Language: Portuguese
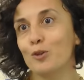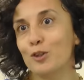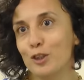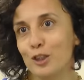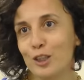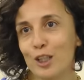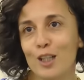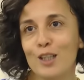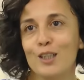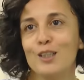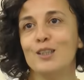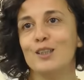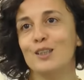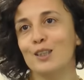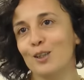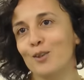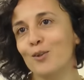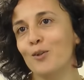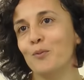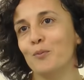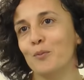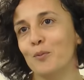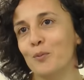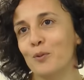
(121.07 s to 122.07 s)
ciência e
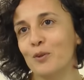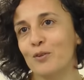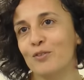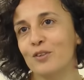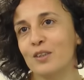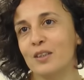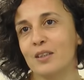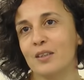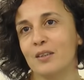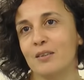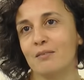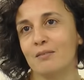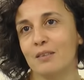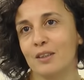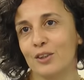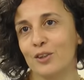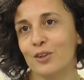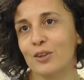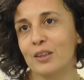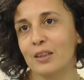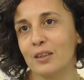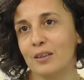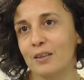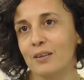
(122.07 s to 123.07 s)
como profissão.
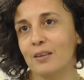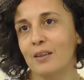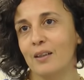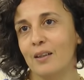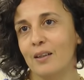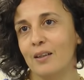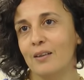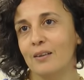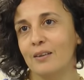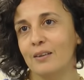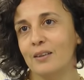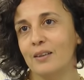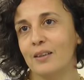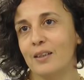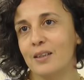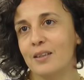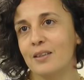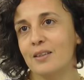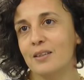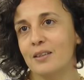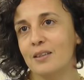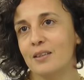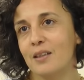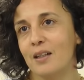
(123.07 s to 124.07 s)
Acho que, que
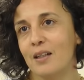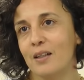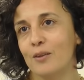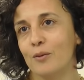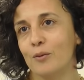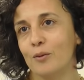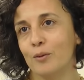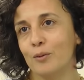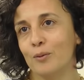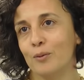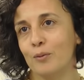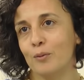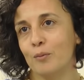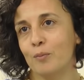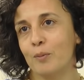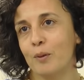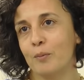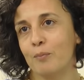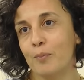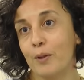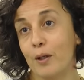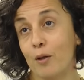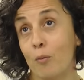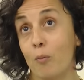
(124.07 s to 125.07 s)
esse era o, o
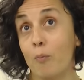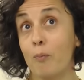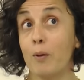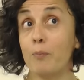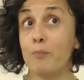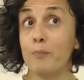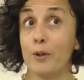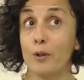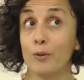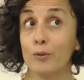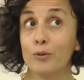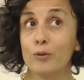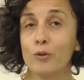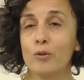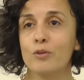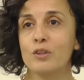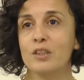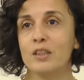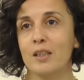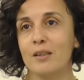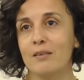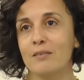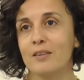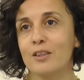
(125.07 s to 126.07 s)
papel. O papel do
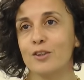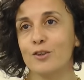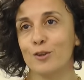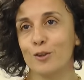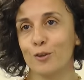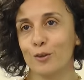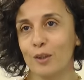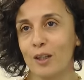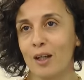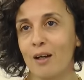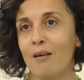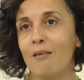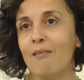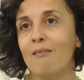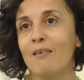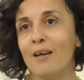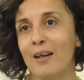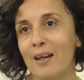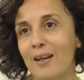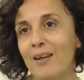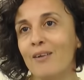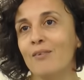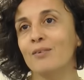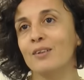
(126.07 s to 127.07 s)
Conselho Nacional
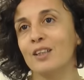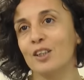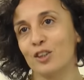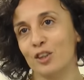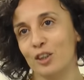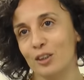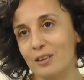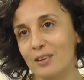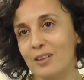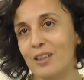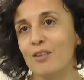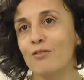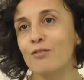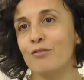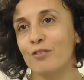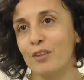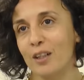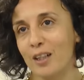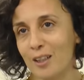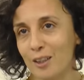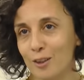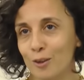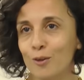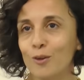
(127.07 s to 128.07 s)
é o que a gente tem
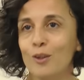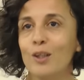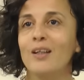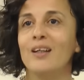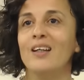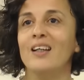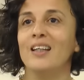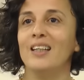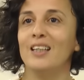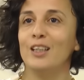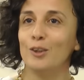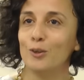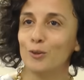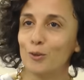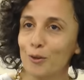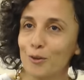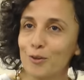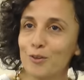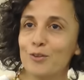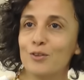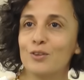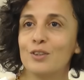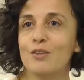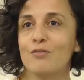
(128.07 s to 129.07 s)
feito em
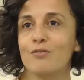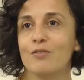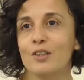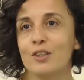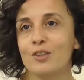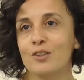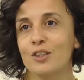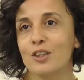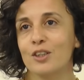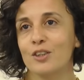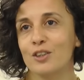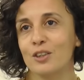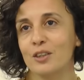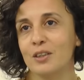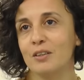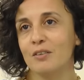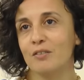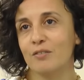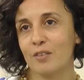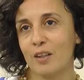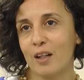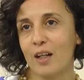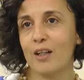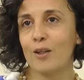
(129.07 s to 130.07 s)
todos os eventos que a
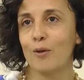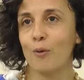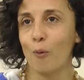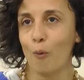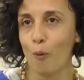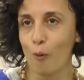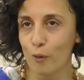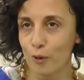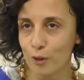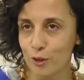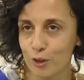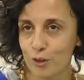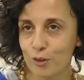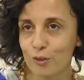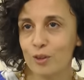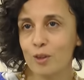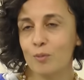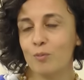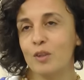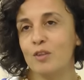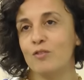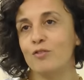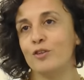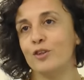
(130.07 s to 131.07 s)
gente vai. Hoje eu
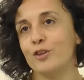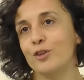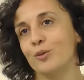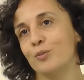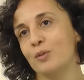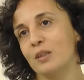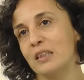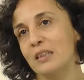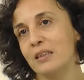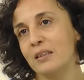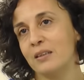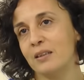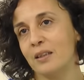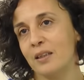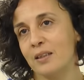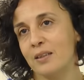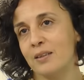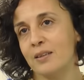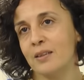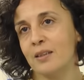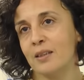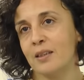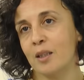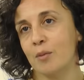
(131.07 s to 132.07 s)
também fiz uma
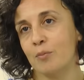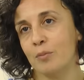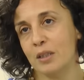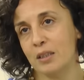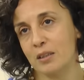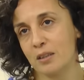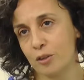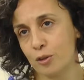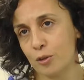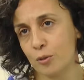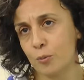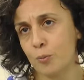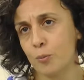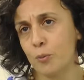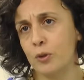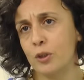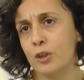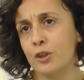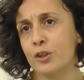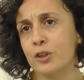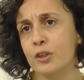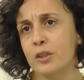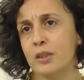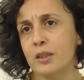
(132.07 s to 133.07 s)
incidência na mesa sobre
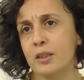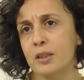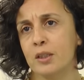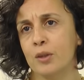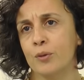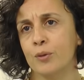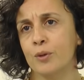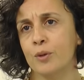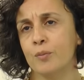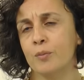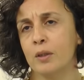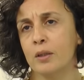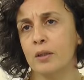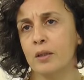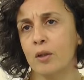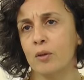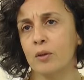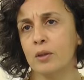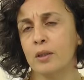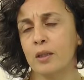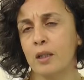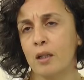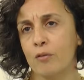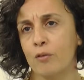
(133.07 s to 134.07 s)
políticas de saúde mental
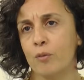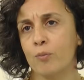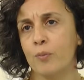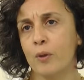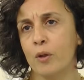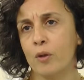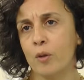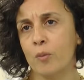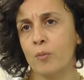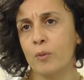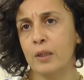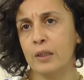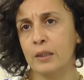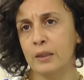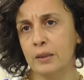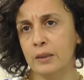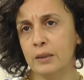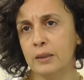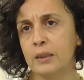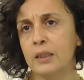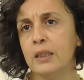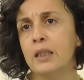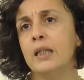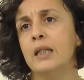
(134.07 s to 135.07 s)
que estava o Paulo
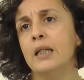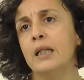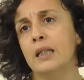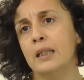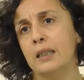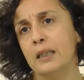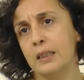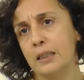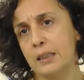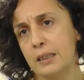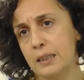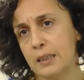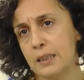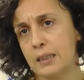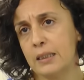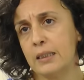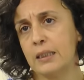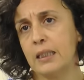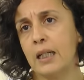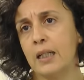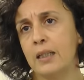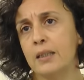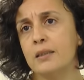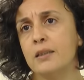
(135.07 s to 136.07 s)
Amarante, da
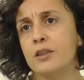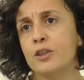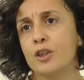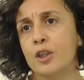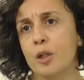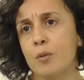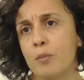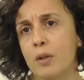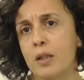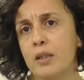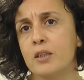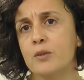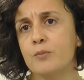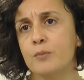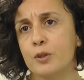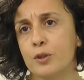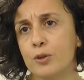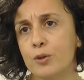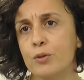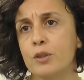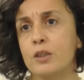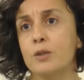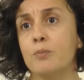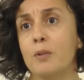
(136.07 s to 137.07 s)
necessidade de chamar as
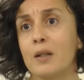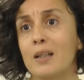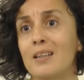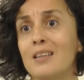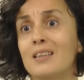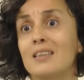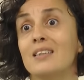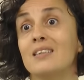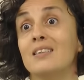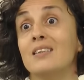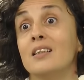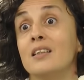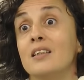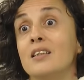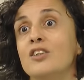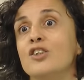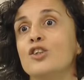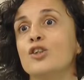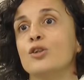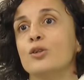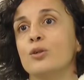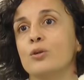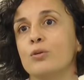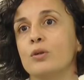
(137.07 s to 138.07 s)
pessoas para as
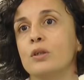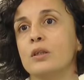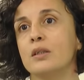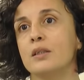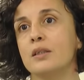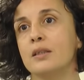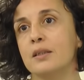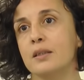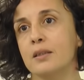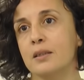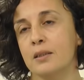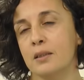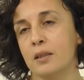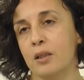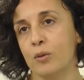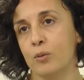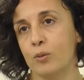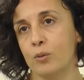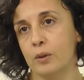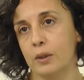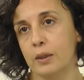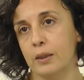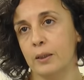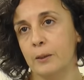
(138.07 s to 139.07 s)
grandes lutas da
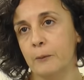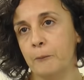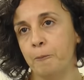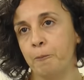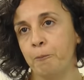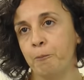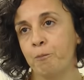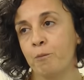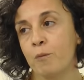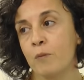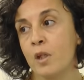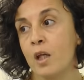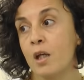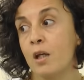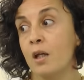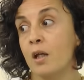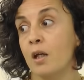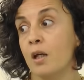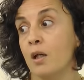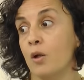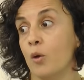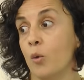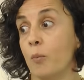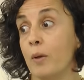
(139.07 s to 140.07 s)
saúde.
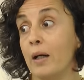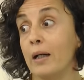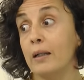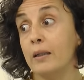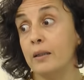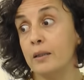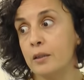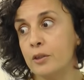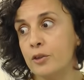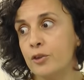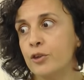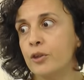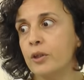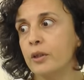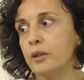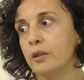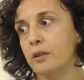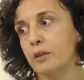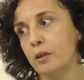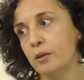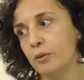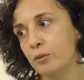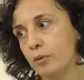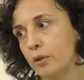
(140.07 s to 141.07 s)
Uma crítica
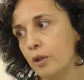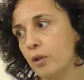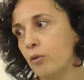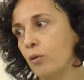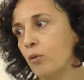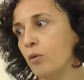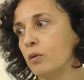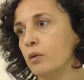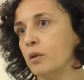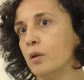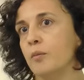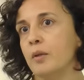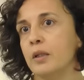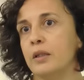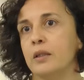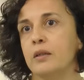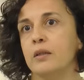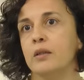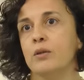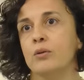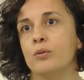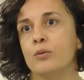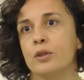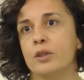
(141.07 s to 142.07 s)
que tanto eu quanto a Maria
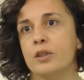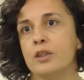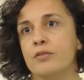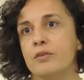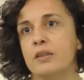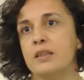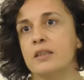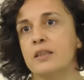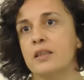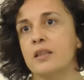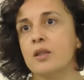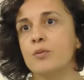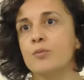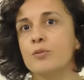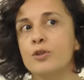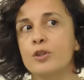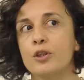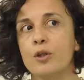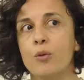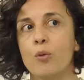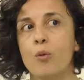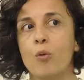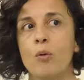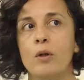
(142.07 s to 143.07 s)
de Lourdes
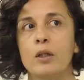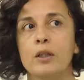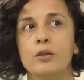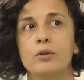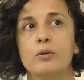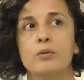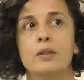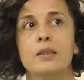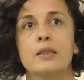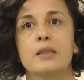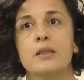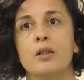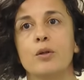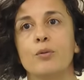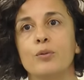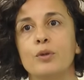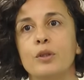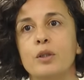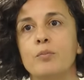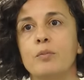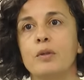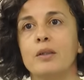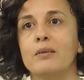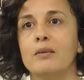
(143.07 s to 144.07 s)
fazemos é o quanto a
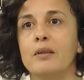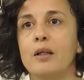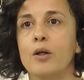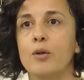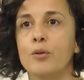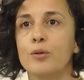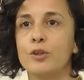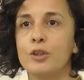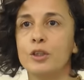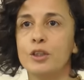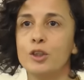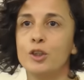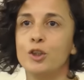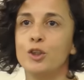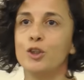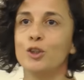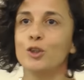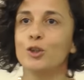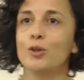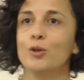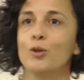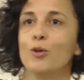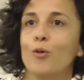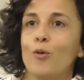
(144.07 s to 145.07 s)
saúde mental se
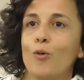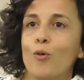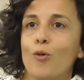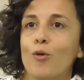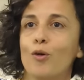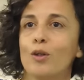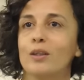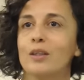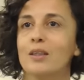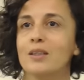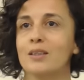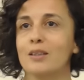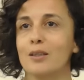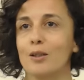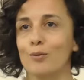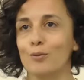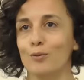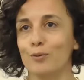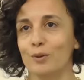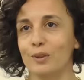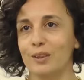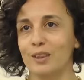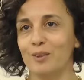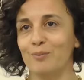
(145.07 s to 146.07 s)
deslocou da
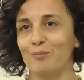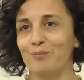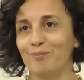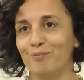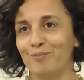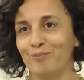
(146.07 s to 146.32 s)
saúde.